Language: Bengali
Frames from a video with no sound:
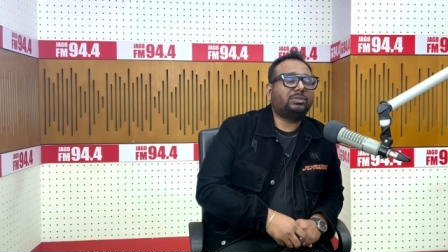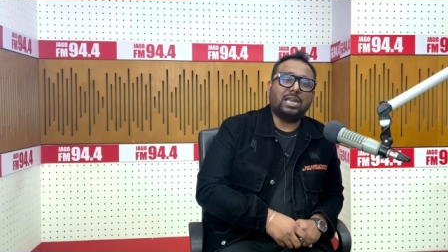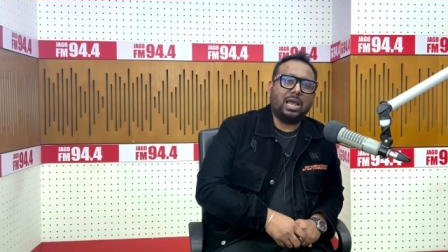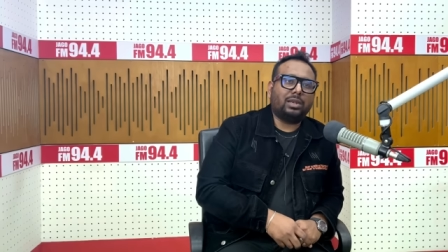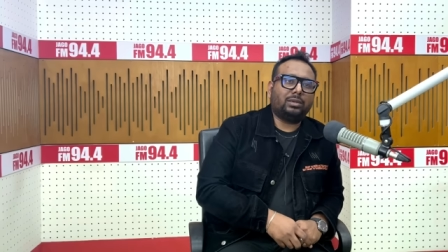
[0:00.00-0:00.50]

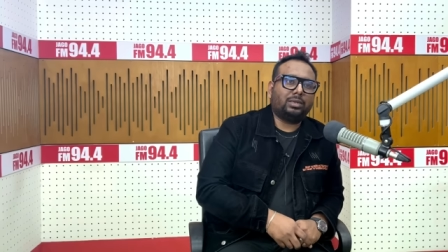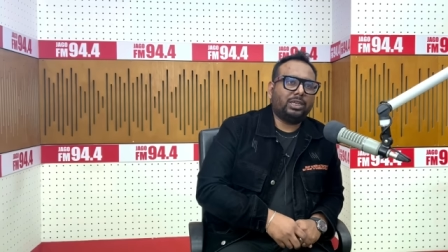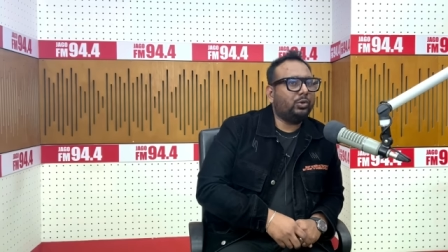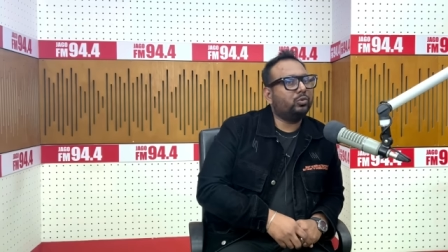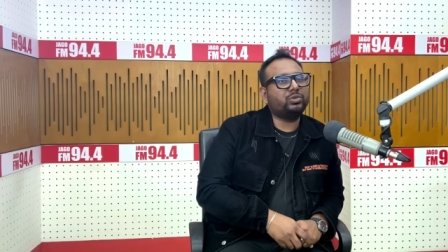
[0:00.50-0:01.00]
টান
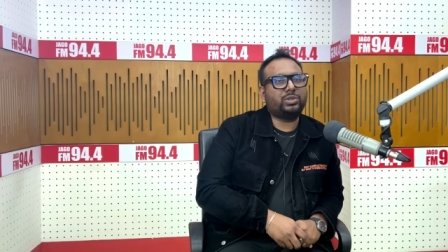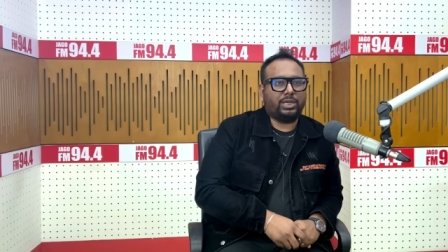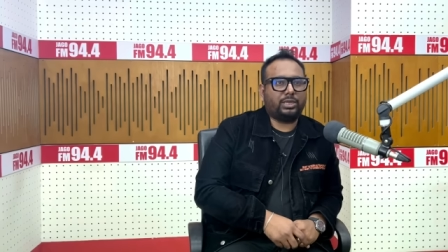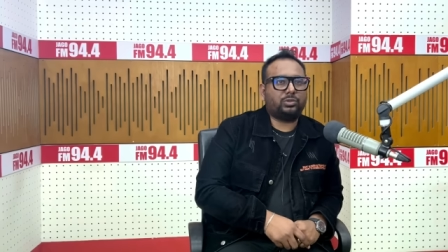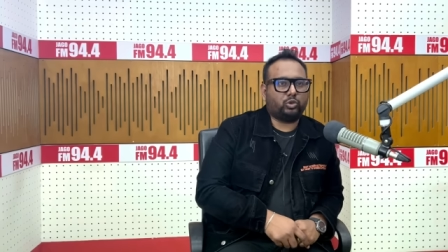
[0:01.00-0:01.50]
হিউজ
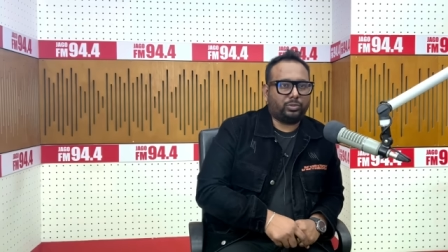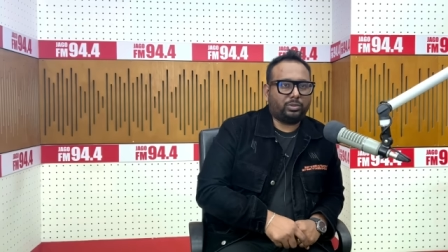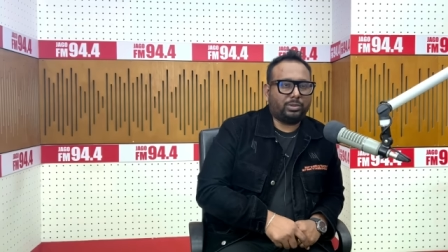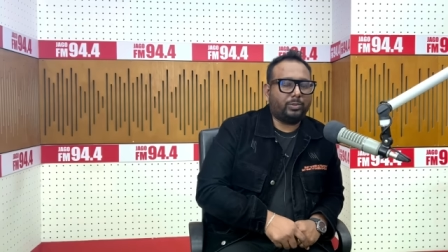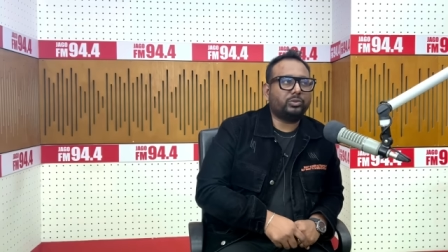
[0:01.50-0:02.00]
হিট ছবি
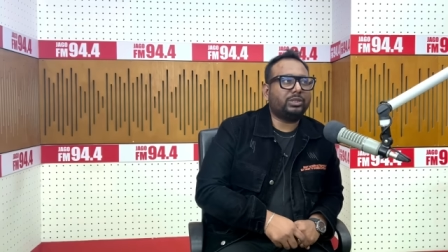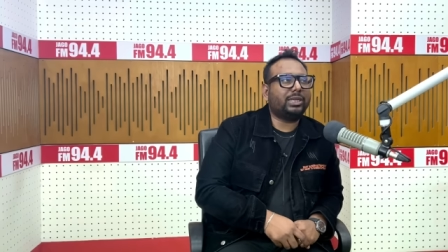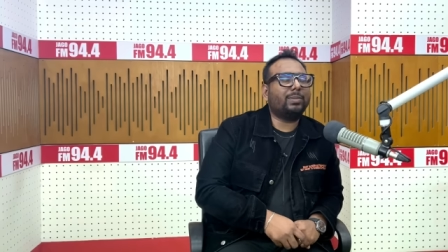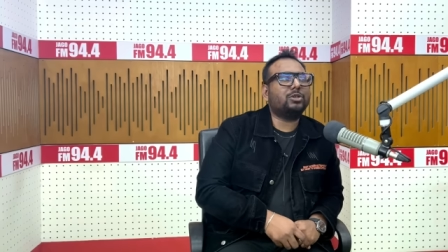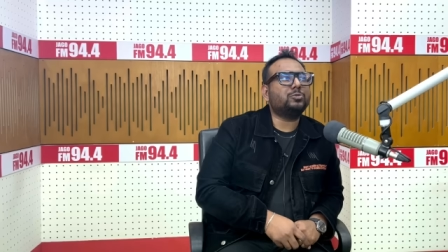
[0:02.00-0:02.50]
এবং
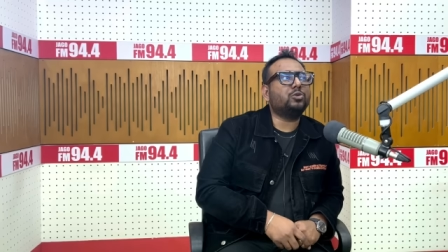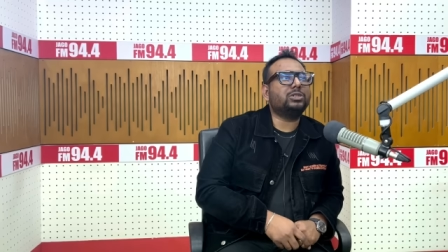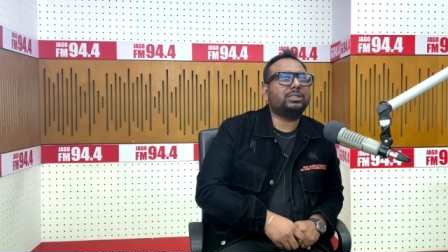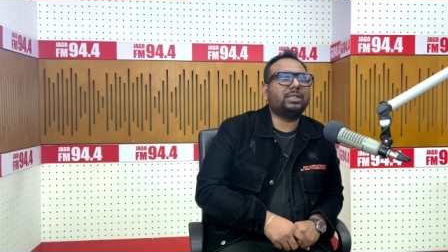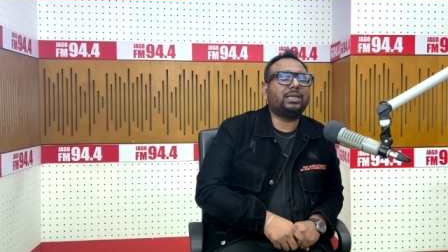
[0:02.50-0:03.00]
দেখে মানুষ
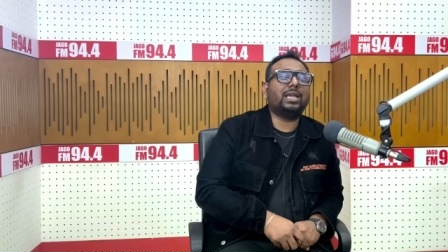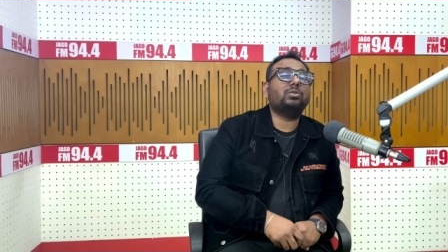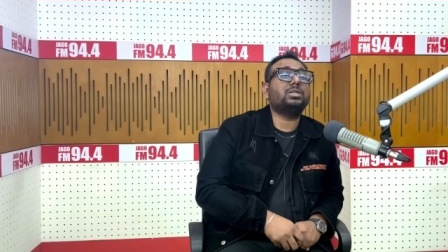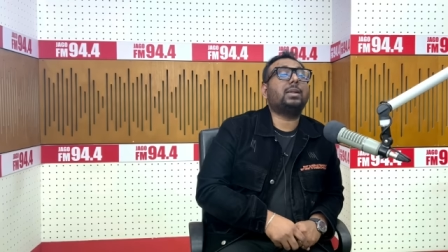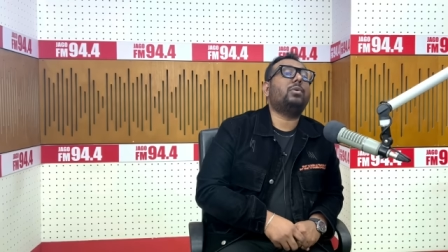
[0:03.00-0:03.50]
বলছে যে এটা কেন
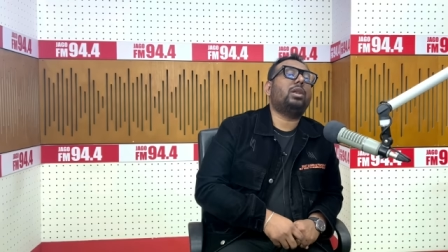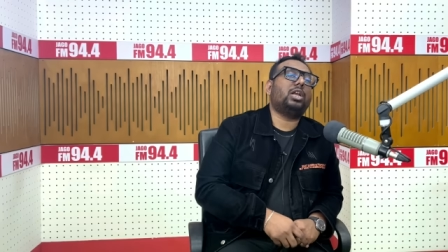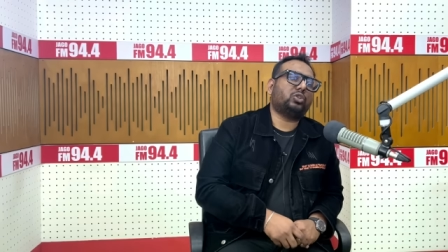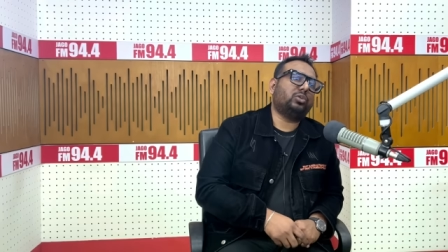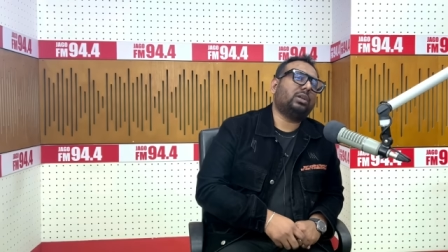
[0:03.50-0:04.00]
সিনেমা হলে
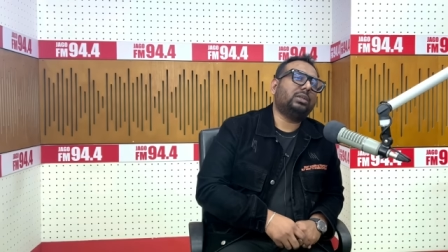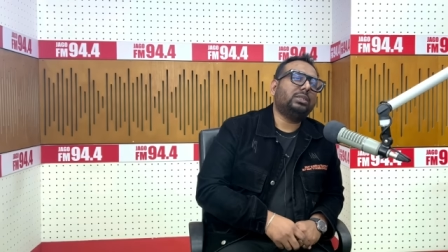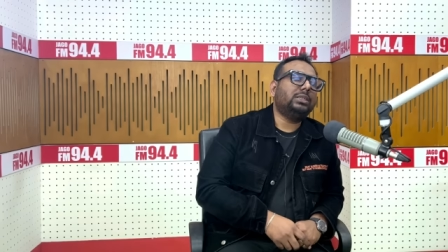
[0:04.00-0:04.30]
আসলো না